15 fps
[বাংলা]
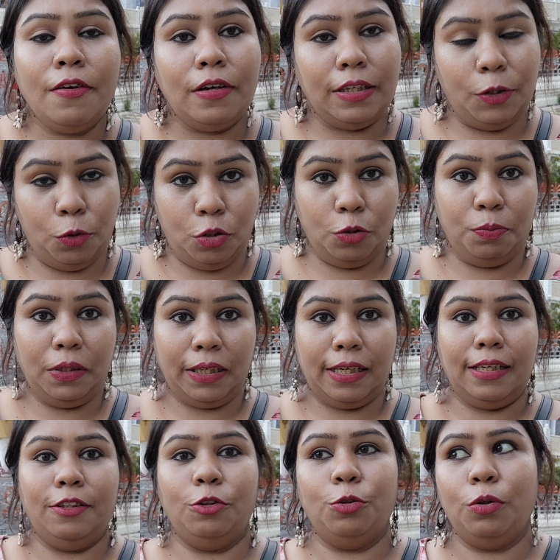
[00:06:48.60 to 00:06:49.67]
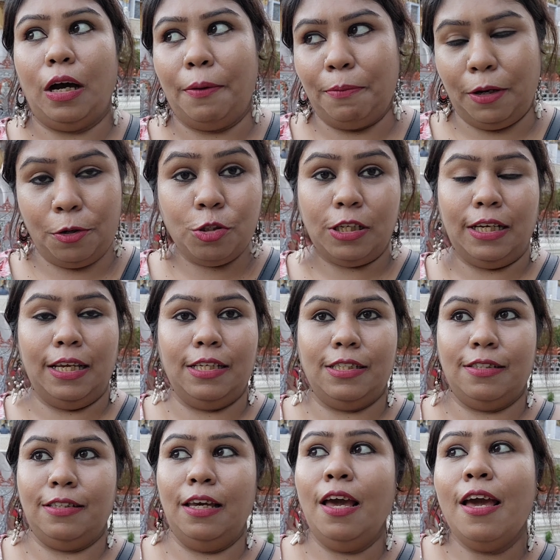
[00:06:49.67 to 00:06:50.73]
ইউটিউব থেকে কিন্তু আমরাও জেনে
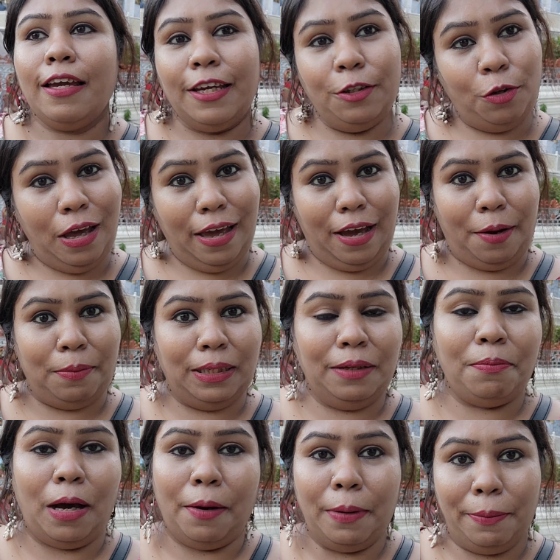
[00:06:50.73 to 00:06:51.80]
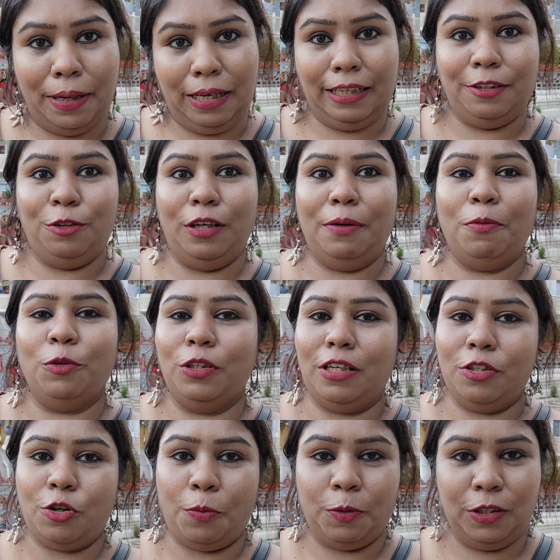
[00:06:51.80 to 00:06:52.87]
এসেছি কিন্তু হ্যাঁ আমাদের মা বাবারা কিন্তু এই
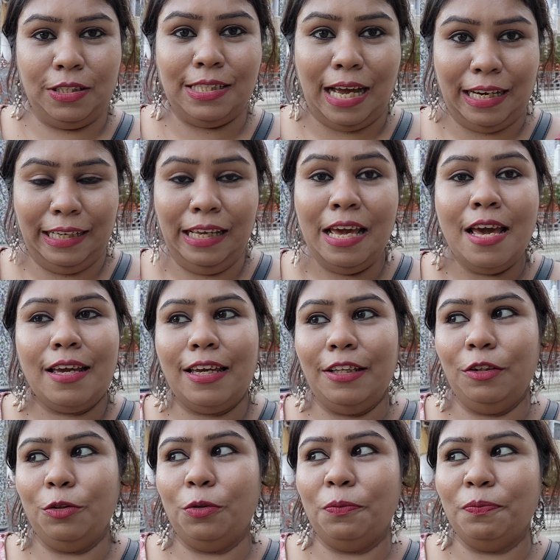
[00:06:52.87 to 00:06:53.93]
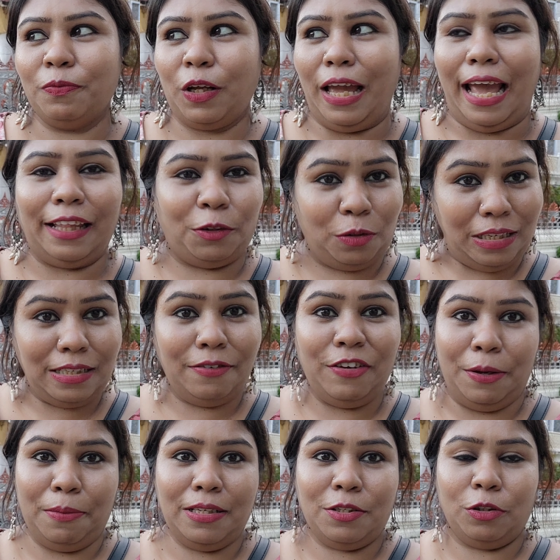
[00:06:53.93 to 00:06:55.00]
মন্দিরটা সম্বন্ধে জানে কিন্তু এতটা যে
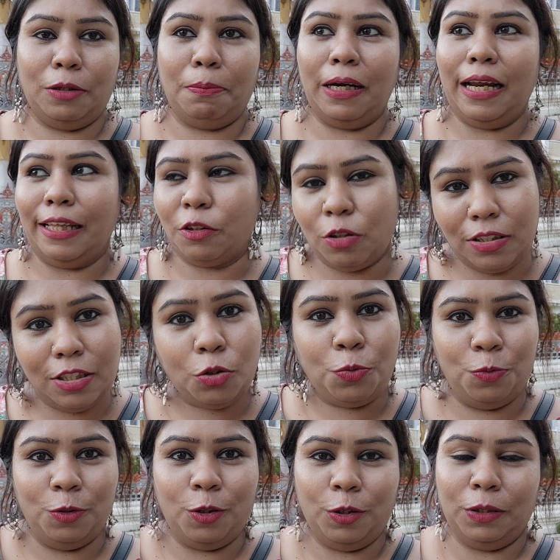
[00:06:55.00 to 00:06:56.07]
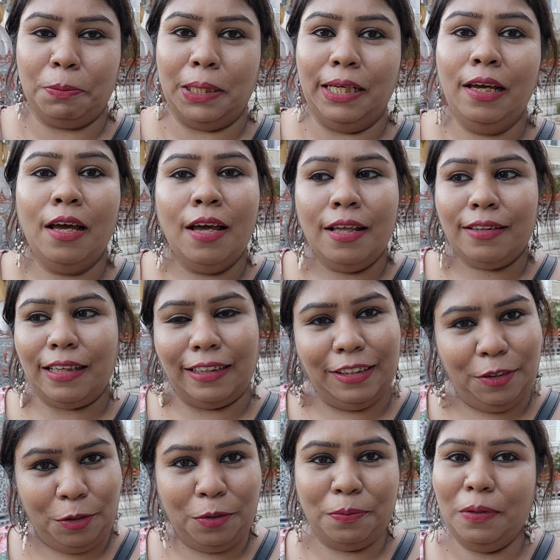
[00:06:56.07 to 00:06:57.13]
ফেমাস হতে পারে এতটা যে সুন্দর হতে পারে
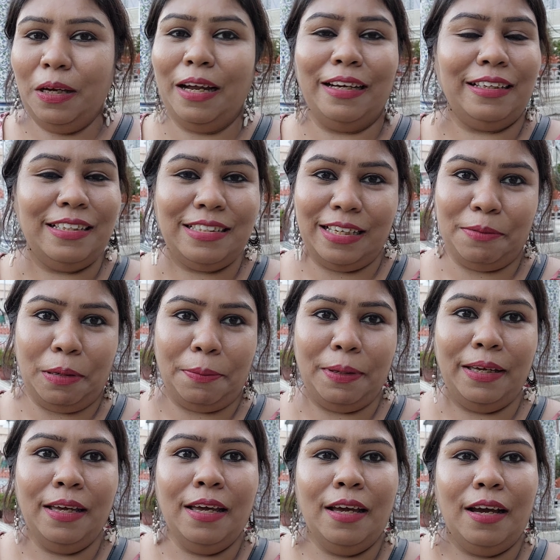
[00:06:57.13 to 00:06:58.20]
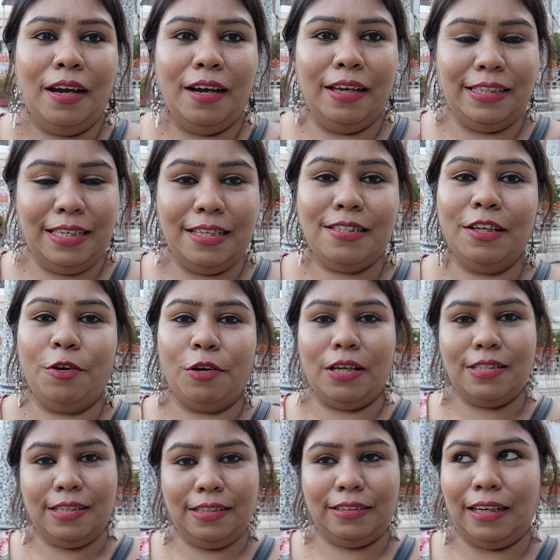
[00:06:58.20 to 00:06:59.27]
তাদেরও আর কি সেইভাবে ইয়ে ছিল না
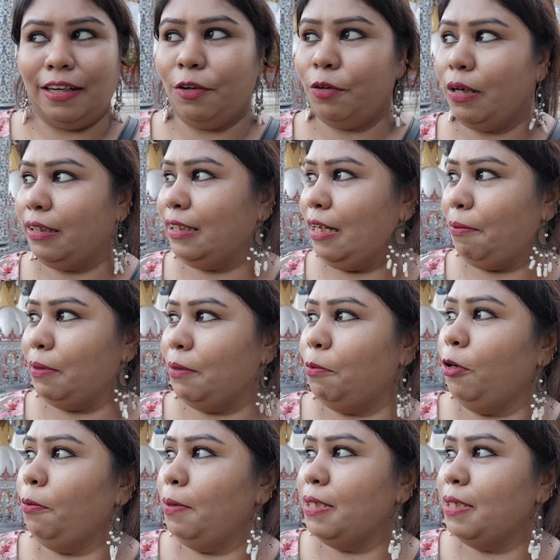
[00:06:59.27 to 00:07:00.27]
যে তারাও আর কি আমাদের বলবে